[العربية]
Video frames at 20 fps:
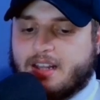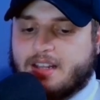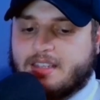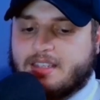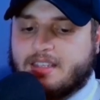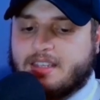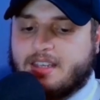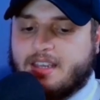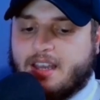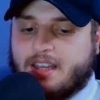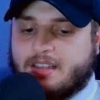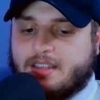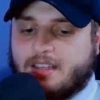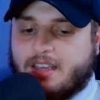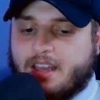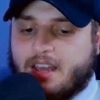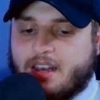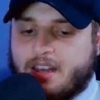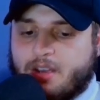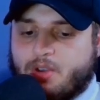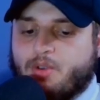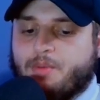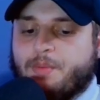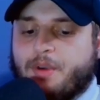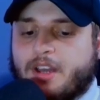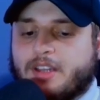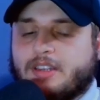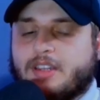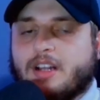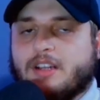الازدياد ديالك
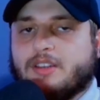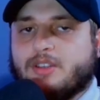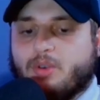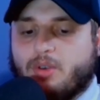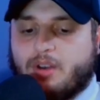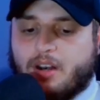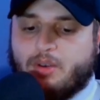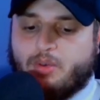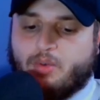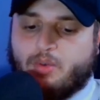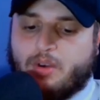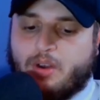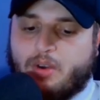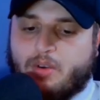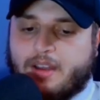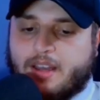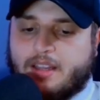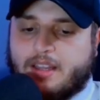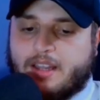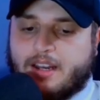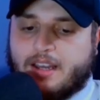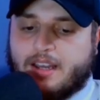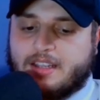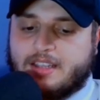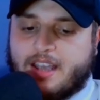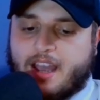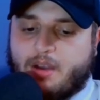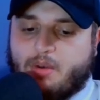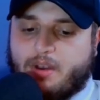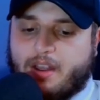ومعدل الدوره الاولى وكذلك
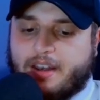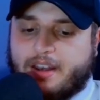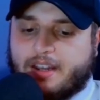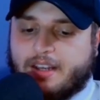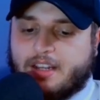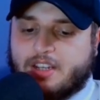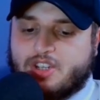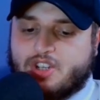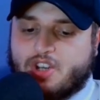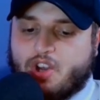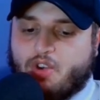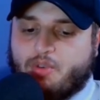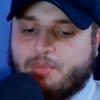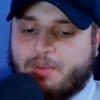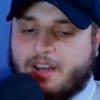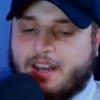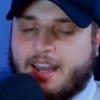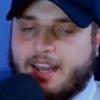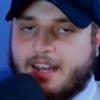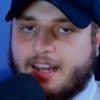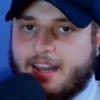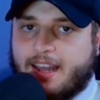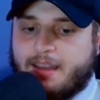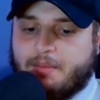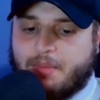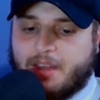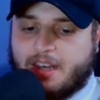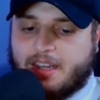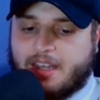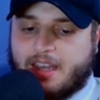غتحاول انك تجاوب على هذه
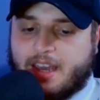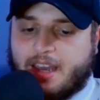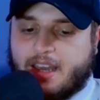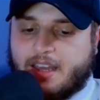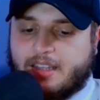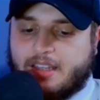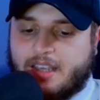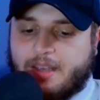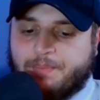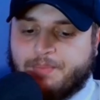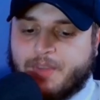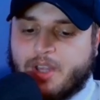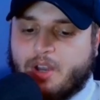العمليه هذه